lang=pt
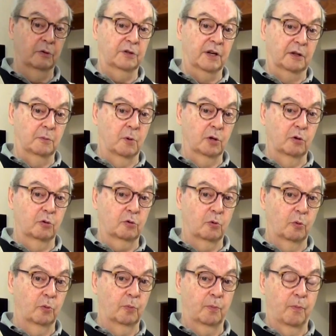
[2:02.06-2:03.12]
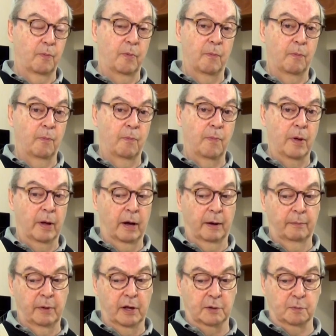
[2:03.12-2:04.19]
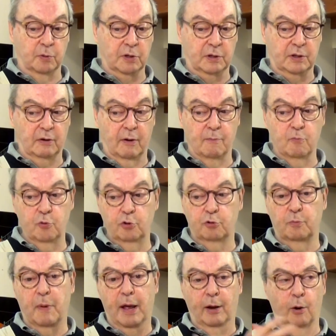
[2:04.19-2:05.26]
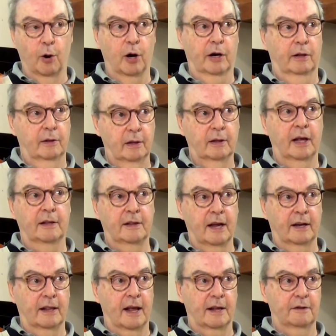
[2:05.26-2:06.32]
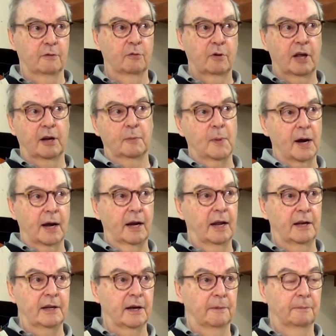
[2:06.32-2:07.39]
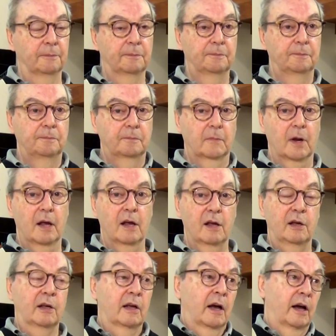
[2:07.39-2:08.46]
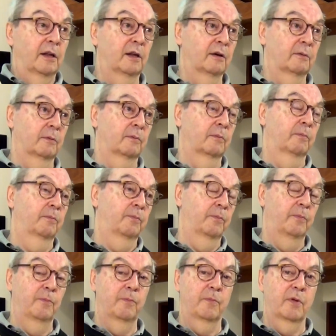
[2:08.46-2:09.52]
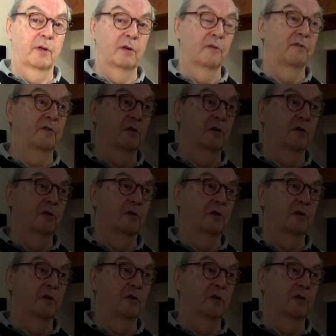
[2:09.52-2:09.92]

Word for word: eu, de certo modo, eu estou a minha exposição é muito melhor na internet do que numa galeria. E aí eu, e